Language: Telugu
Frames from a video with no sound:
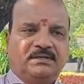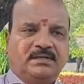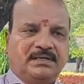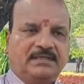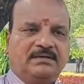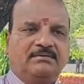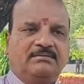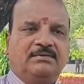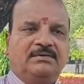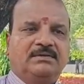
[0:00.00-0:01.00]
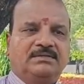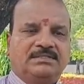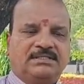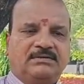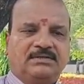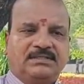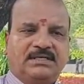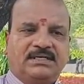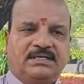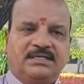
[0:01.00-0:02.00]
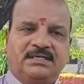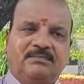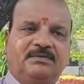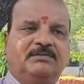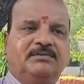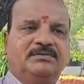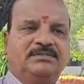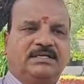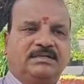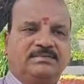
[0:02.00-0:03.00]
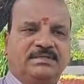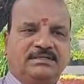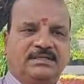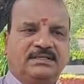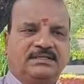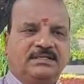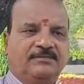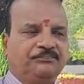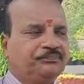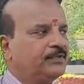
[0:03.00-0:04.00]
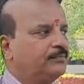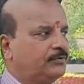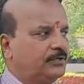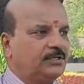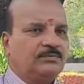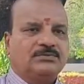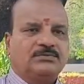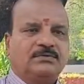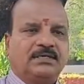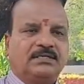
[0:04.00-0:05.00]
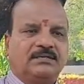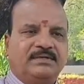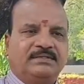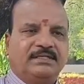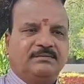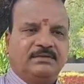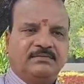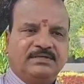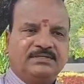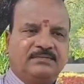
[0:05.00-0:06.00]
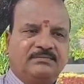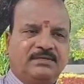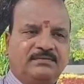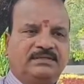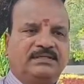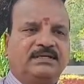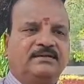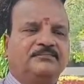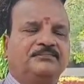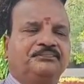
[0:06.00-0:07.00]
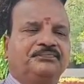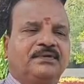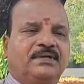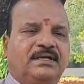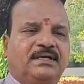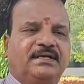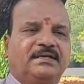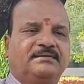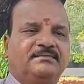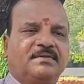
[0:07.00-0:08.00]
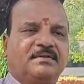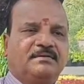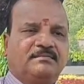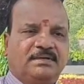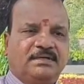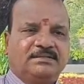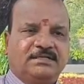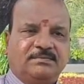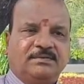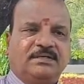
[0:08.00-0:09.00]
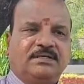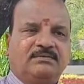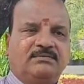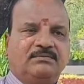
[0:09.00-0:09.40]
ఎన్నికలు సజావుగా జరగడానికి అన్ని బందోబస్తులు చేకప్ చేయడం జరిగింది పోలింగ్ బూత్స్ కట్టడం అయితే నిర్వహించడం ఎవరైతే అలాగే మా చైర్మన్ గారు